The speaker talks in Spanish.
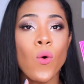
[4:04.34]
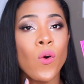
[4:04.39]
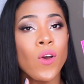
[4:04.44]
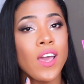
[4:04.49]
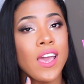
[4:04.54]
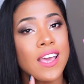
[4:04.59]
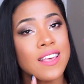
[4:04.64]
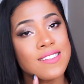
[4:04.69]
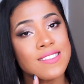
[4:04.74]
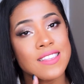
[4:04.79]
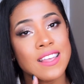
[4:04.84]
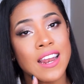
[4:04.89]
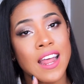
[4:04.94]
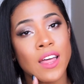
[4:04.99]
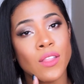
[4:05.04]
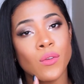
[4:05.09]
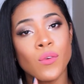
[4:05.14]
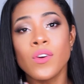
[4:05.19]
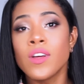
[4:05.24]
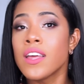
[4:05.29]
o este
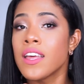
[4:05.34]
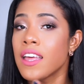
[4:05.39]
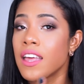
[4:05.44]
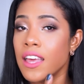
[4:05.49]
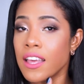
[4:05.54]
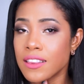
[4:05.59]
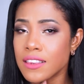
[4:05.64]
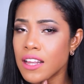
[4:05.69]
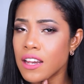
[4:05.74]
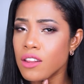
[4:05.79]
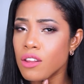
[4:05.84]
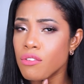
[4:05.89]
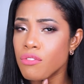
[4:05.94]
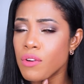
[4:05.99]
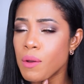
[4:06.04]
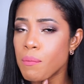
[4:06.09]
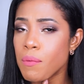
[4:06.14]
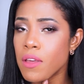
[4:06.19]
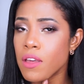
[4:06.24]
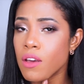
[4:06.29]
lado. Este lado
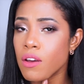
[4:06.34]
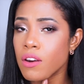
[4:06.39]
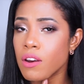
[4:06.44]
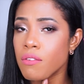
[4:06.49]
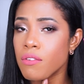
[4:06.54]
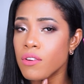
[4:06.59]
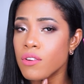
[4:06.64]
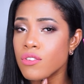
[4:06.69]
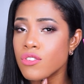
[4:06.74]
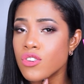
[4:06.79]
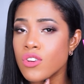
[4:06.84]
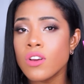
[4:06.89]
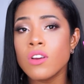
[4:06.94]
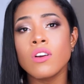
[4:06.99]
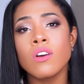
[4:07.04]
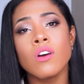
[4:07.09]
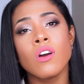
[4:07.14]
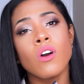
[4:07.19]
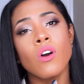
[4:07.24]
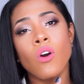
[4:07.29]
fue Makeup Revolution
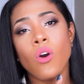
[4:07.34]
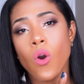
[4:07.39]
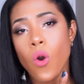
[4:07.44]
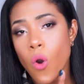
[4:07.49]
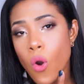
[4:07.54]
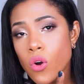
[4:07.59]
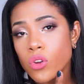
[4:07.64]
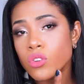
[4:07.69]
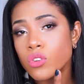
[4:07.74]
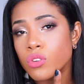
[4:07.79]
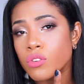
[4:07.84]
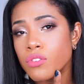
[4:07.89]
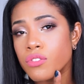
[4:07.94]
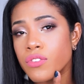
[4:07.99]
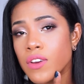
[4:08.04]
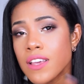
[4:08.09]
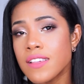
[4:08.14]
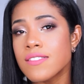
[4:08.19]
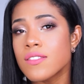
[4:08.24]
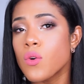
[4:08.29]
o Too
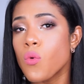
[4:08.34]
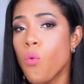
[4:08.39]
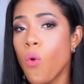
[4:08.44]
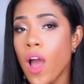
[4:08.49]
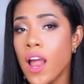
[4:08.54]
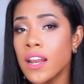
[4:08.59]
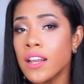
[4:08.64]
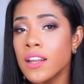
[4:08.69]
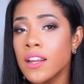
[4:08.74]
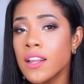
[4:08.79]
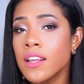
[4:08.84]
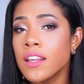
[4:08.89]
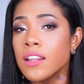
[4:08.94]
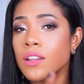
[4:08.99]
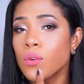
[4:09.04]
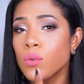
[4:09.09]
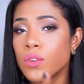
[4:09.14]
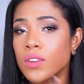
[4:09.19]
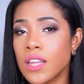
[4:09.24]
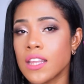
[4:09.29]
Faced. ¿Cuál
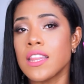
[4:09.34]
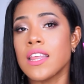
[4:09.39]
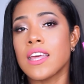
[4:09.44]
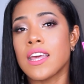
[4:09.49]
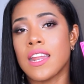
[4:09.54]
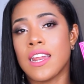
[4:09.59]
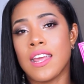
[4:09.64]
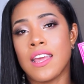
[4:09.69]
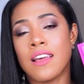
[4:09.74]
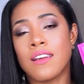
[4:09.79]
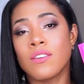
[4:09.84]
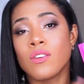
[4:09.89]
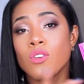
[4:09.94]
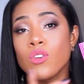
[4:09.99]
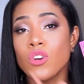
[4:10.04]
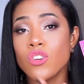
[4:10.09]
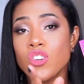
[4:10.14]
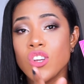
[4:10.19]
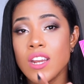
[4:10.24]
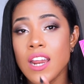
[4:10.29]
ustedes crean?
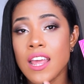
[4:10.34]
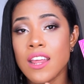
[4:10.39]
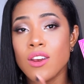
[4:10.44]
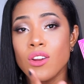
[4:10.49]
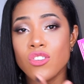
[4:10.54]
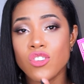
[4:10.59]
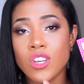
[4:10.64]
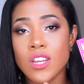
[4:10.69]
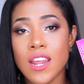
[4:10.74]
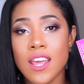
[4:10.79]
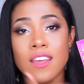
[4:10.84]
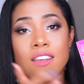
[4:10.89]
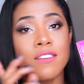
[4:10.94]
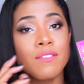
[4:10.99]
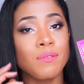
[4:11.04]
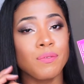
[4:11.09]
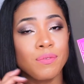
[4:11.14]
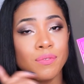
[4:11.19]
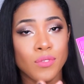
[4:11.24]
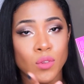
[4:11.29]
No chiren, no chiren.
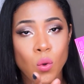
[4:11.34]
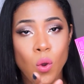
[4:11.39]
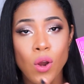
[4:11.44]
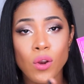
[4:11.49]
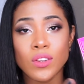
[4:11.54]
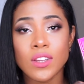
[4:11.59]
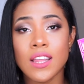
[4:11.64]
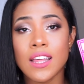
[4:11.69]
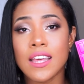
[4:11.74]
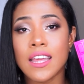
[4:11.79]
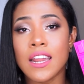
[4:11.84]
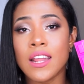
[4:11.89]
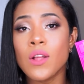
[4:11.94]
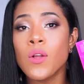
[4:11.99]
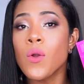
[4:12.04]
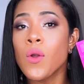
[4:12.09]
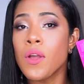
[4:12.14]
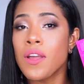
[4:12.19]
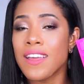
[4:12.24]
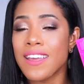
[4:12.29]
¿Cuál ustedes
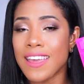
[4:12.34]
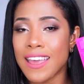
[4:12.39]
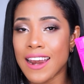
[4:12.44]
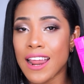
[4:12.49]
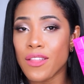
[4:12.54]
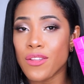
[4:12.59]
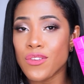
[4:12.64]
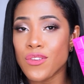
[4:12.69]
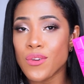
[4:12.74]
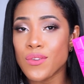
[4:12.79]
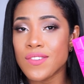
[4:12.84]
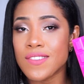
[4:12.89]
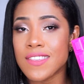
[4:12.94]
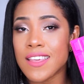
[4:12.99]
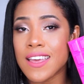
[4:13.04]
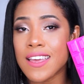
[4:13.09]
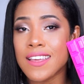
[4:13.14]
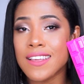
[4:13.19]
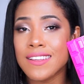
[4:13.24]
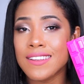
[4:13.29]
creen? ¿Qué lado yo
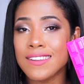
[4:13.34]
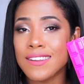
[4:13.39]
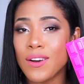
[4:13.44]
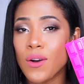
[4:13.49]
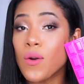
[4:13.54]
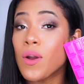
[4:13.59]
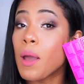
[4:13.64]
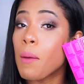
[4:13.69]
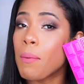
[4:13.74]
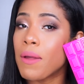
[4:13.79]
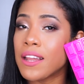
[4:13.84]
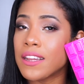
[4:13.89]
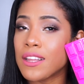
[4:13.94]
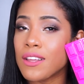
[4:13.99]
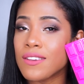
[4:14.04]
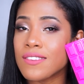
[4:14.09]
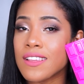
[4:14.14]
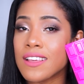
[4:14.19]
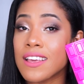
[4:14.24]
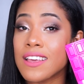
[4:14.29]
usé? ¿O qué paleta
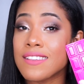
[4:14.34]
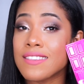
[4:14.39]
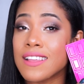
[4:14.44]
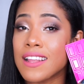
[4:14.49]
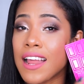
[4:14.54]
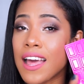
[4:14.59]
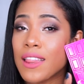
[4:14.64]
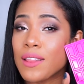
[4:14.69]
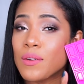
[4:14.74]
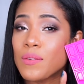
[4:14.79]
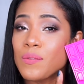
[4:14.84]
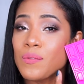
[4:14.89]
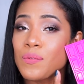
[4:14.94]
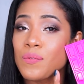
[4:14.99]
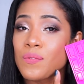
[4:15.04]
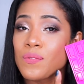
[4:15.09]
yo usé en este lado?